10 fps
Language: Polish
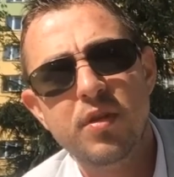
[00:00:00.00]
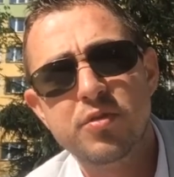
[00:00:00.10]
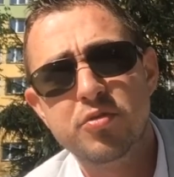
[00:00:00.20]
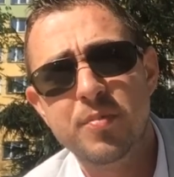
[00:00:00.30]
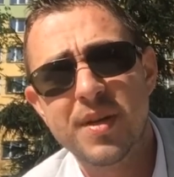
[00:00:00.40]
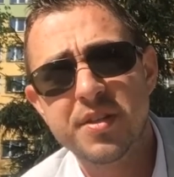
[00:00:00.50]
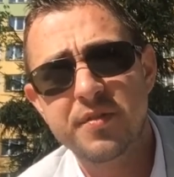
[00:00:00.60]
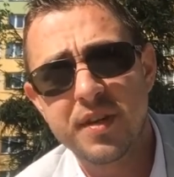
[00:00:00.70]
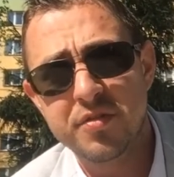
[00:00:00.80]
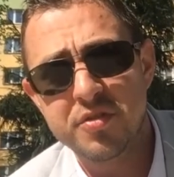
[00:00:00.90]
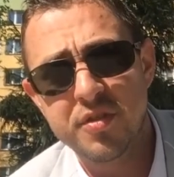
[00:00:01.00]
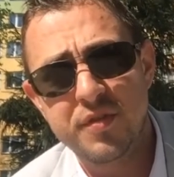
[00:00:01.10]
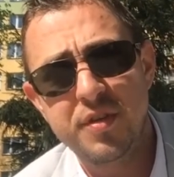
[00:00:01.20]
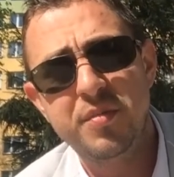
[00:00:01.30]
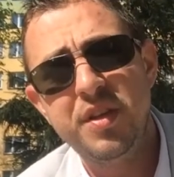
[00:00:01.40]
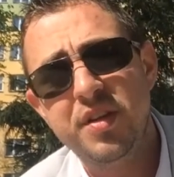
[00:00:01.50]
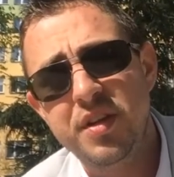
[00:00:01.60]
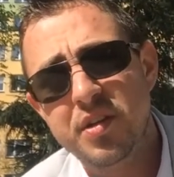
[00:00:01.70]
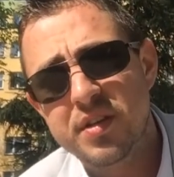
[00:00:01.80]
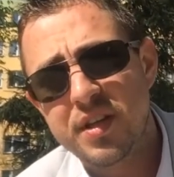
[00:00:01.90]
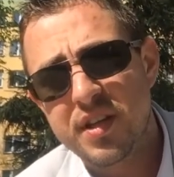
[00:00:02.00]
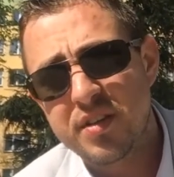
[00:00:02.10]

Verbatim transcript: które jest dużo bardziej wartościowy i mi nikt nie, nie,